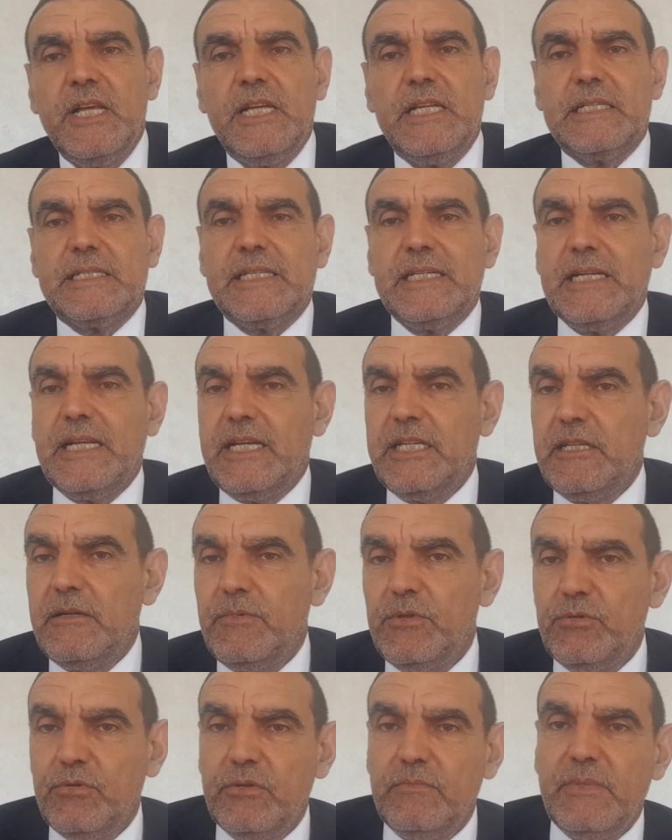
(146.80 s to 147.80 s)
صناعية
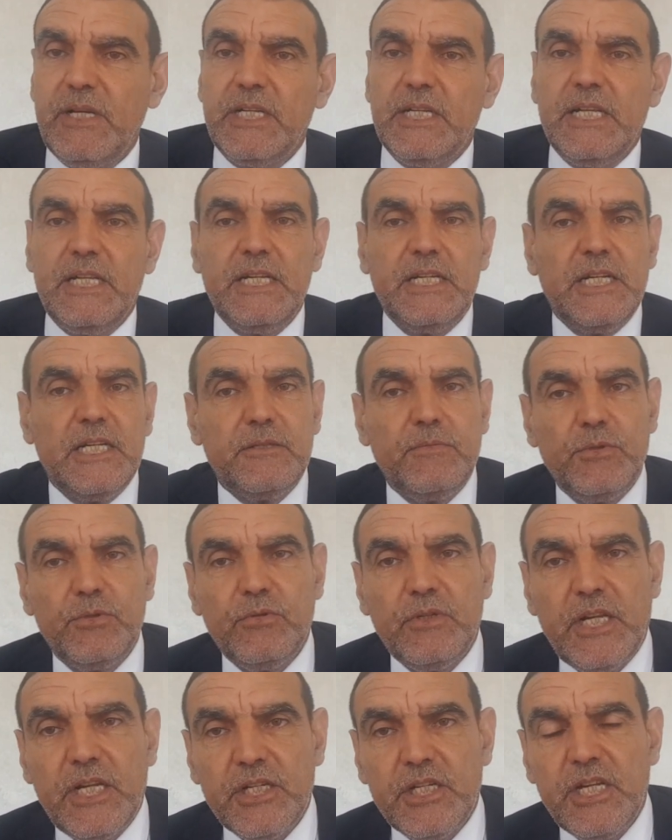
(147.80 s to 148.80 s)
بدون مارغرينات
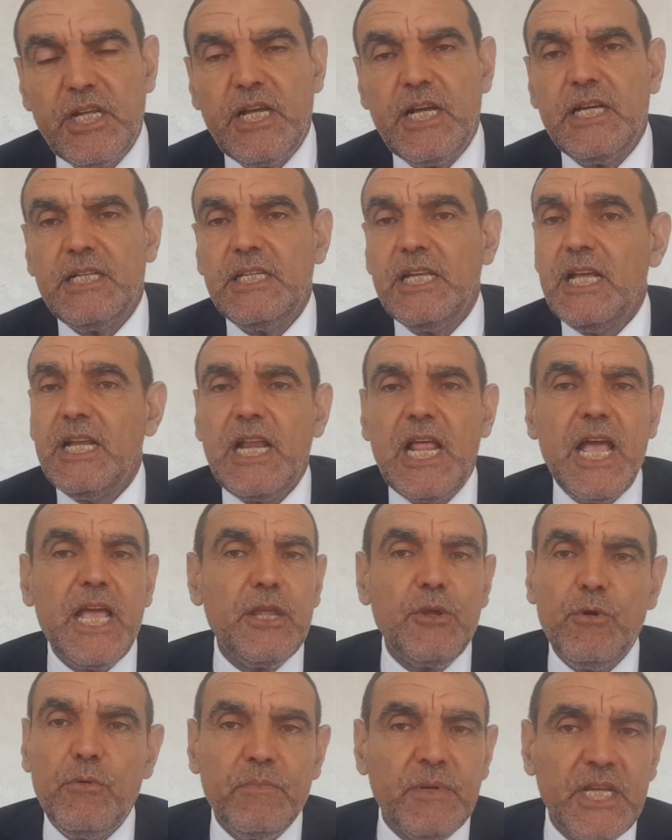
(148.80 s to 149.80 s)
بدون أشياء هذه لا
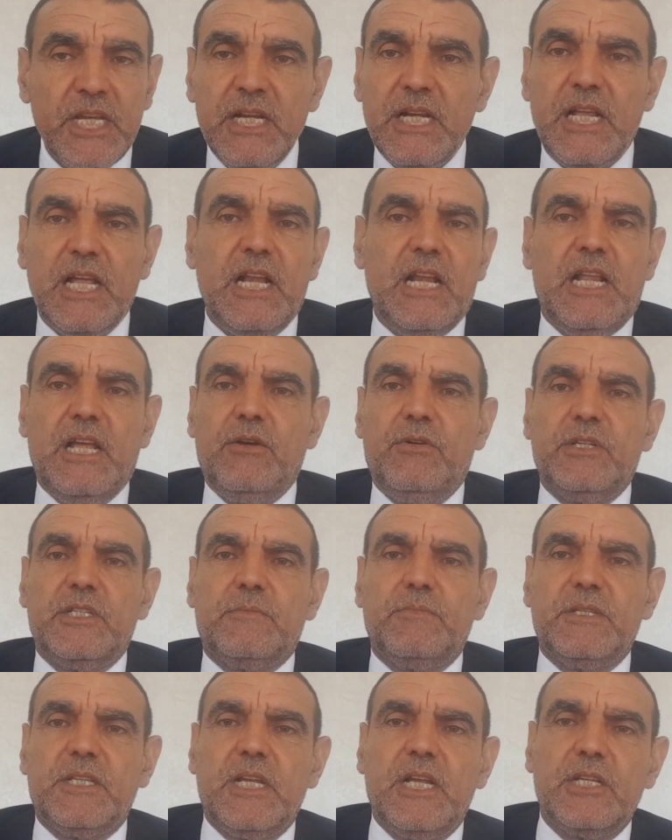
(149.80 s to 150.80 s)
يمكن أن لا يحس
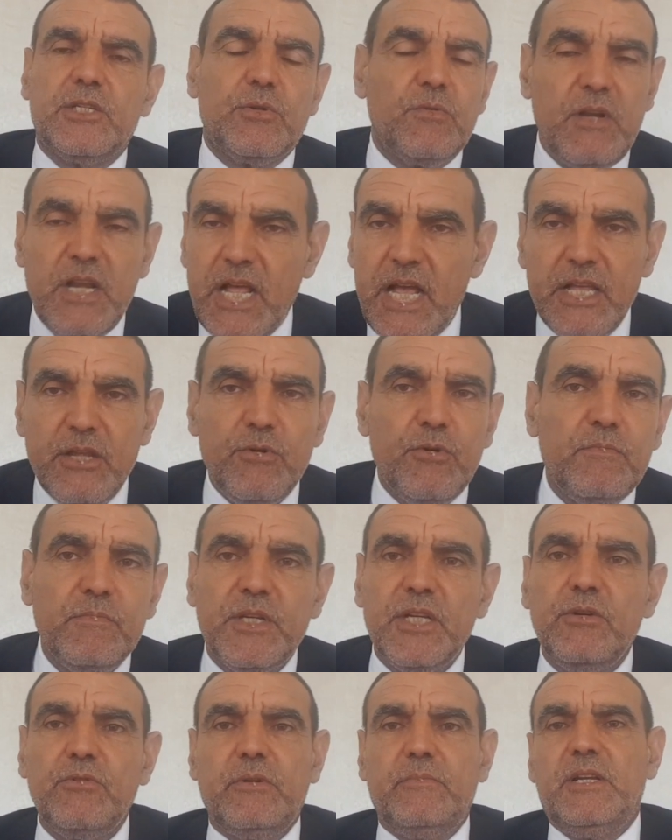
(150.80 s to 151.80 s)
بتحسن لا
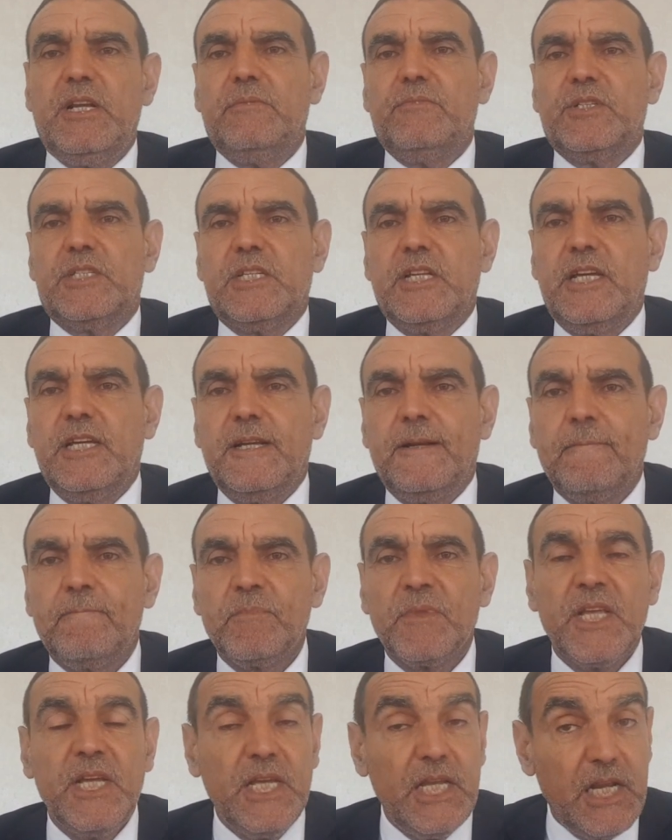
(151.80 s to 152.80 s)
يمكن من المستحيل
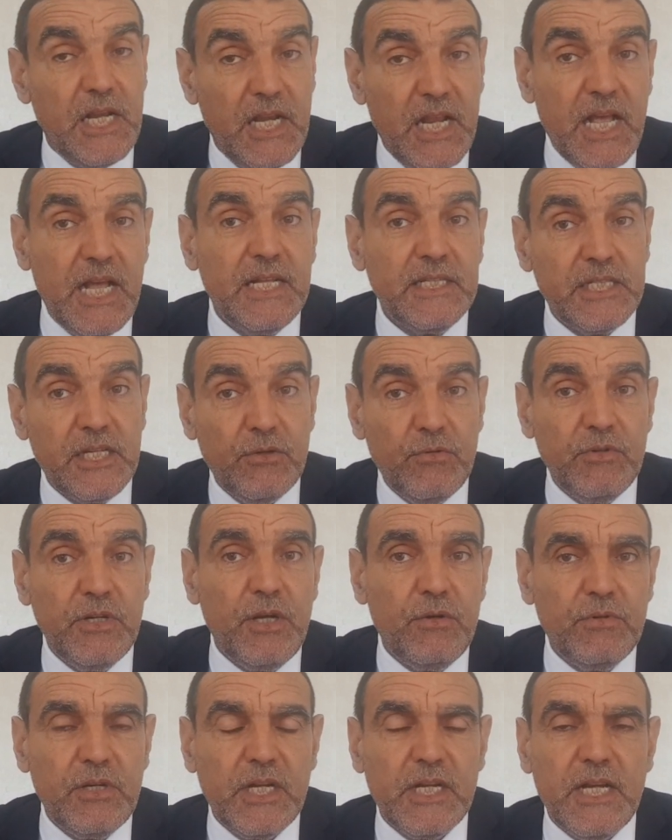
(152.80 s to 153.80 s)
إلا أن تكون
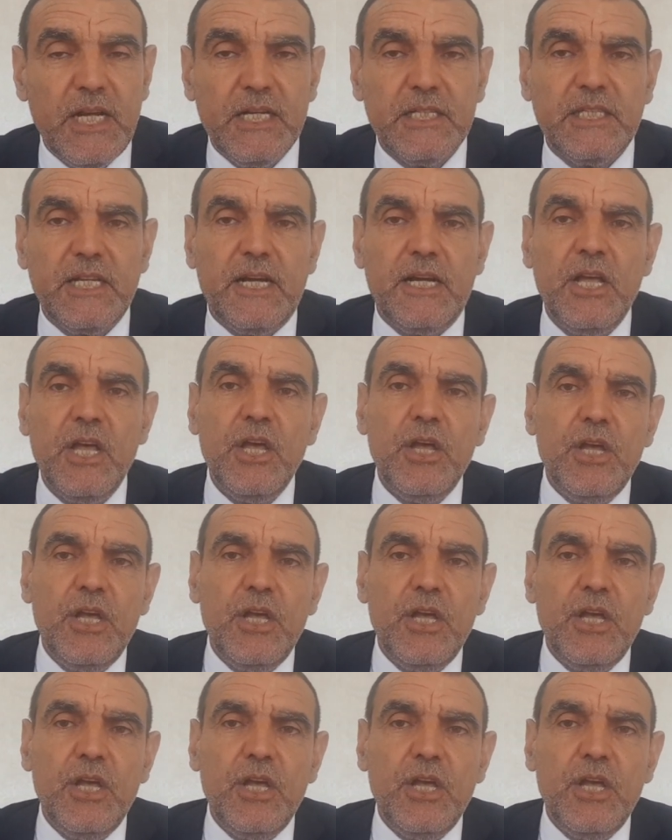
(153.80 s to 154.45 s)
هناك أخطاء